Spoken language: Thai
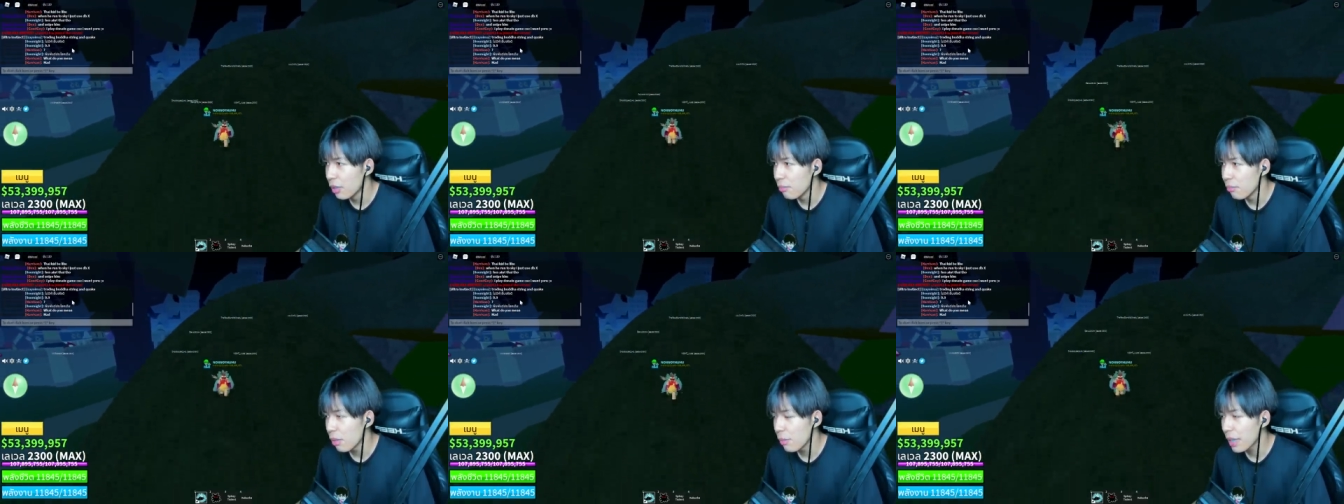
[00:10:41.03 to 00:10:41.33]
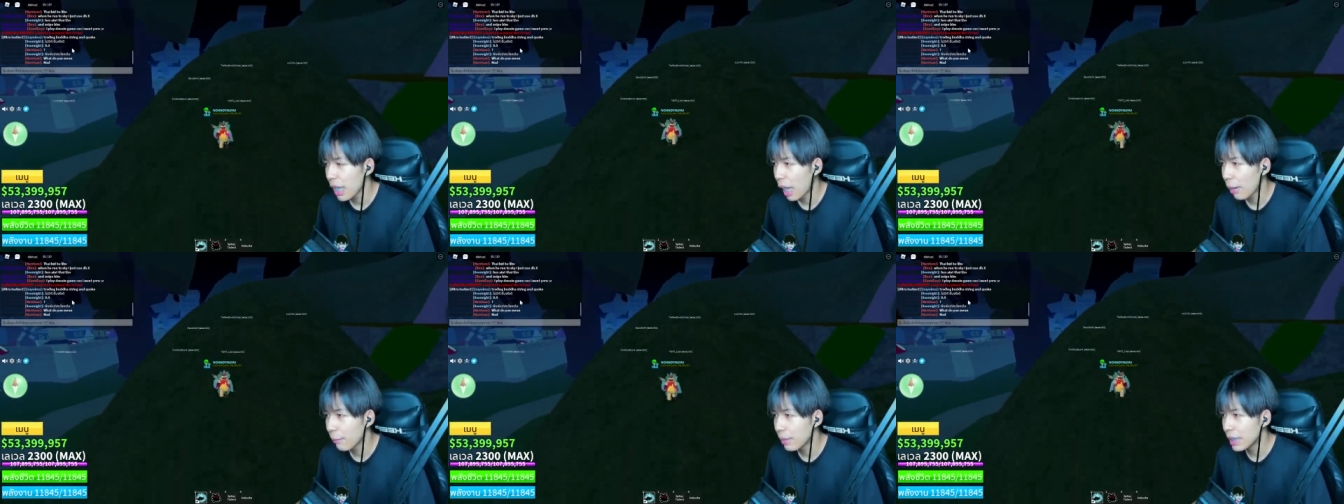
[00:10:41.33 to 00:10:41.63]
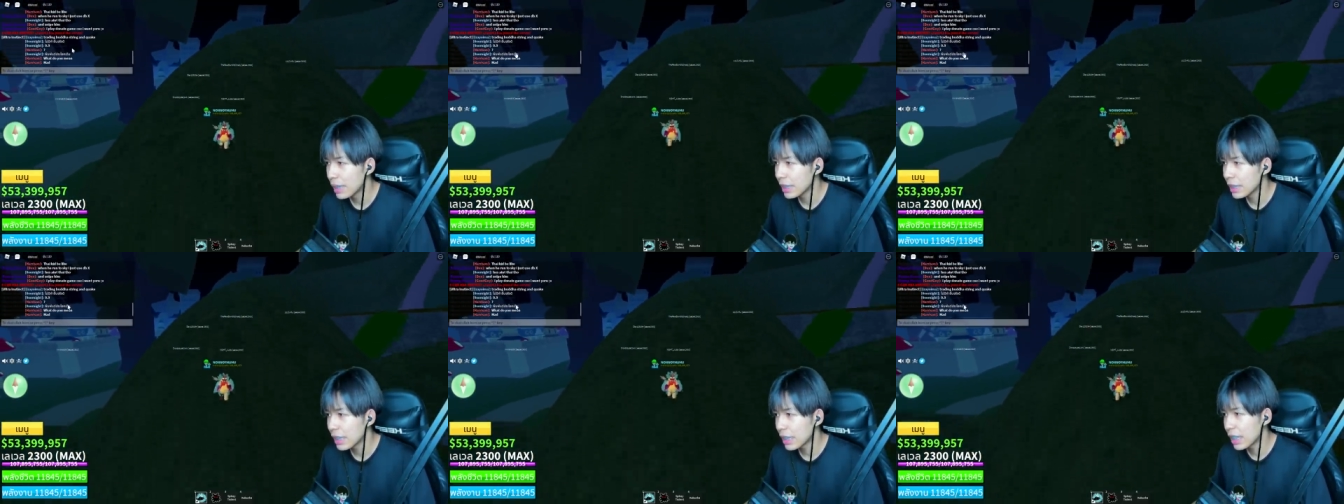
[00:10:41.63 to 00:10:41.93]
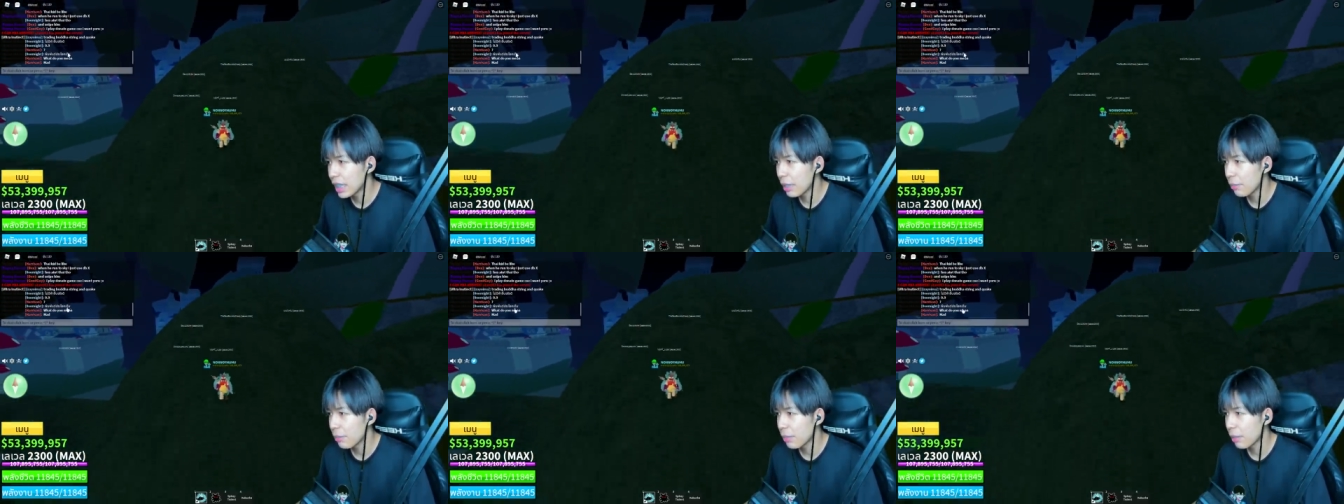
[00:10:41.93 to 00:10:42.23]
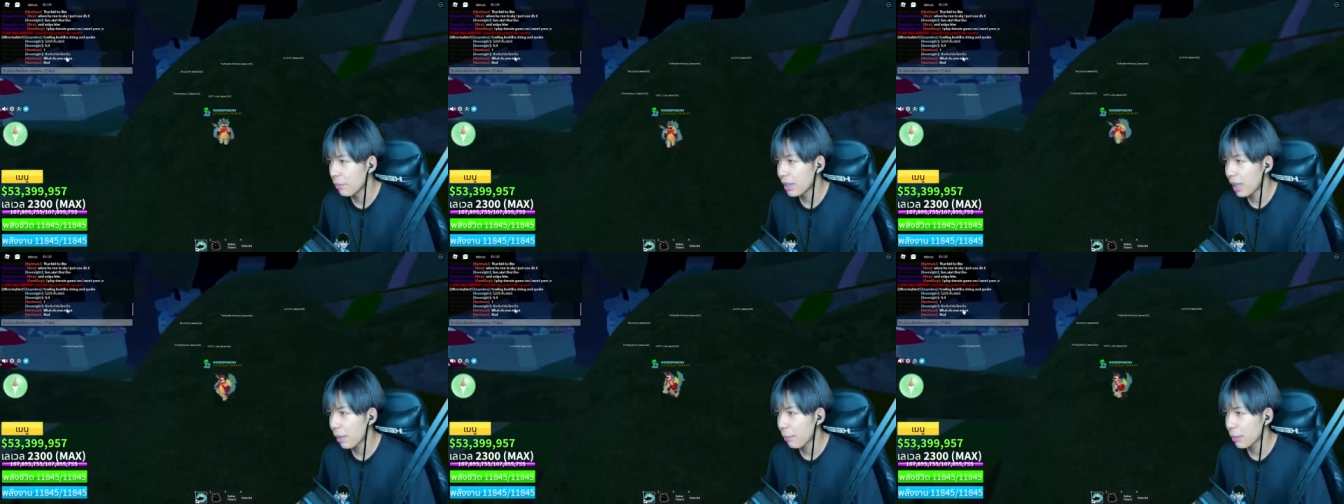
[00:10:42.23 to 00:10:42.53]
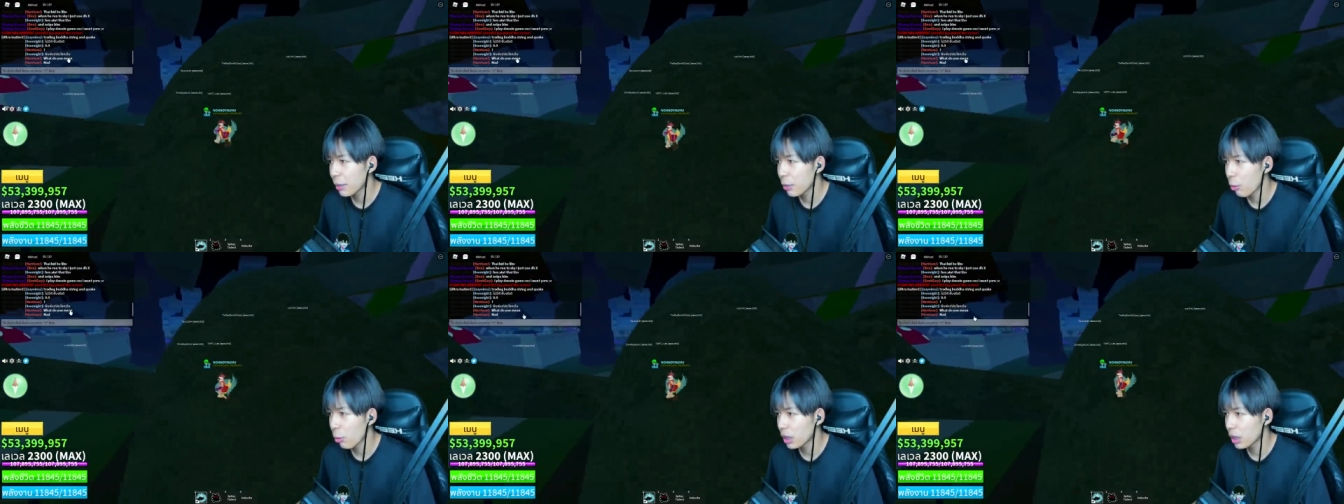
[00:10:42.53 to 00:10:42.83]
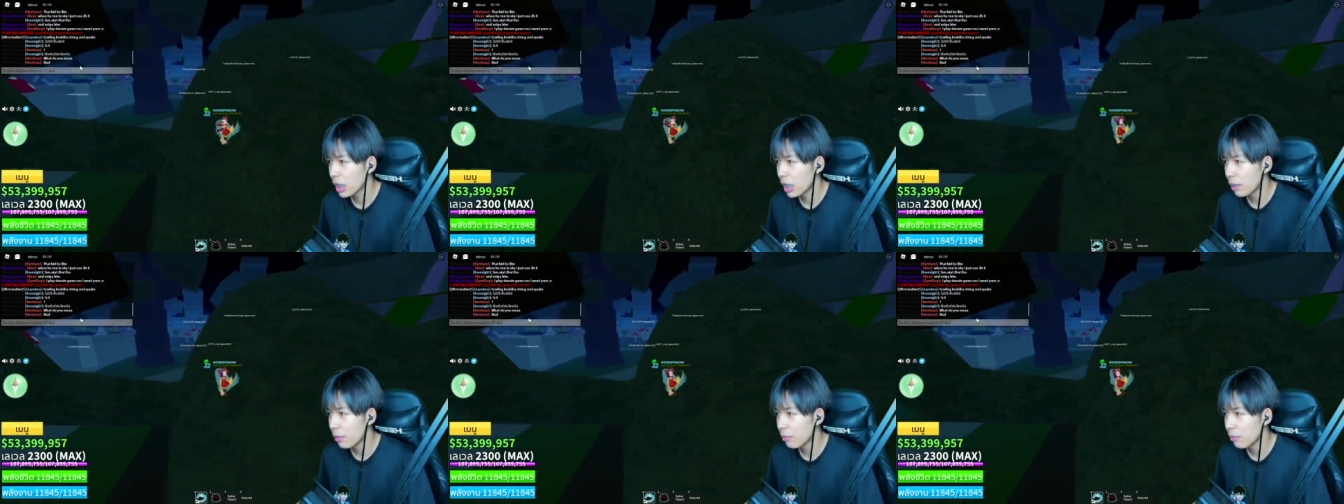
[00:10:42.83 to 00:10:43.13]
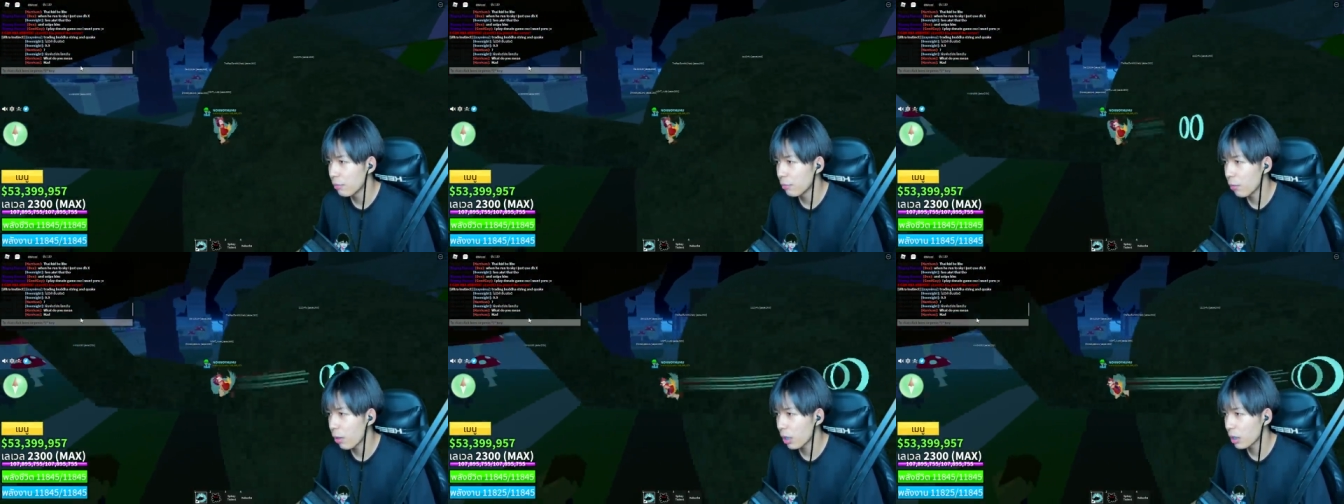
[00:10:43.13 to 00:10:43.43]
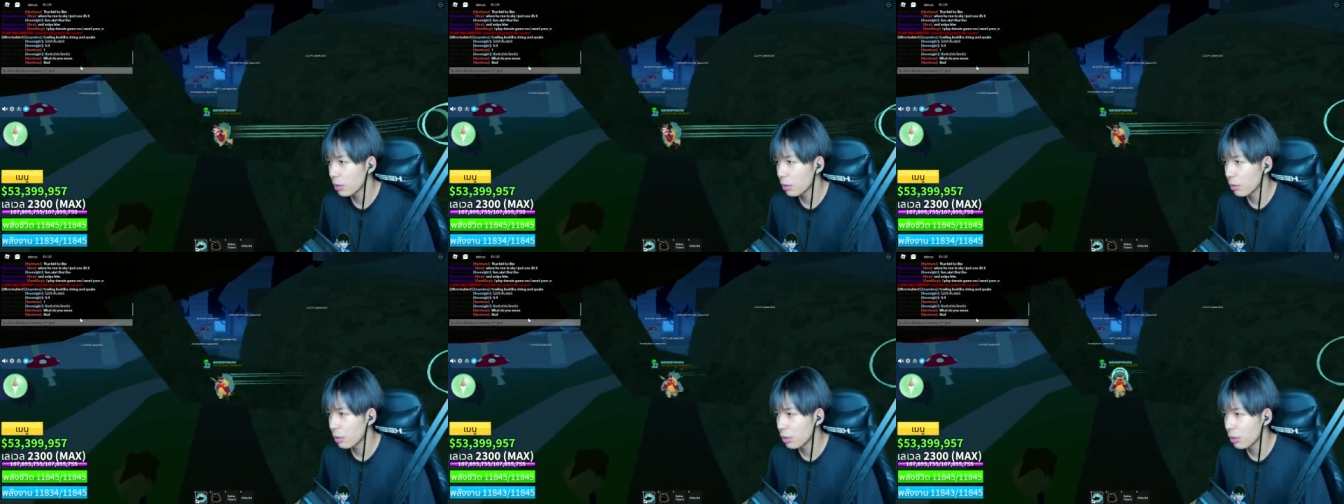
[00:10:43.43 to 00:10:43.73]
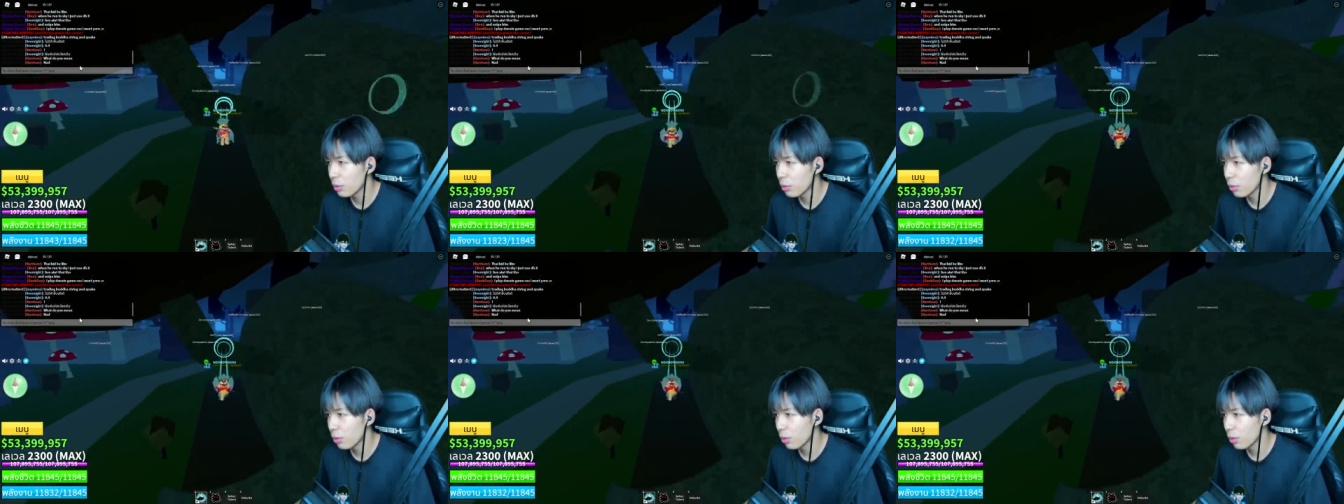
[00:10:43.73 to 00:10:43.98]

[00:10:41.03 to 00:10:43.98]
ไม่มีคำอื่นจริงดิพิมพ์แต่ประโยคเดิมวันดูอยู่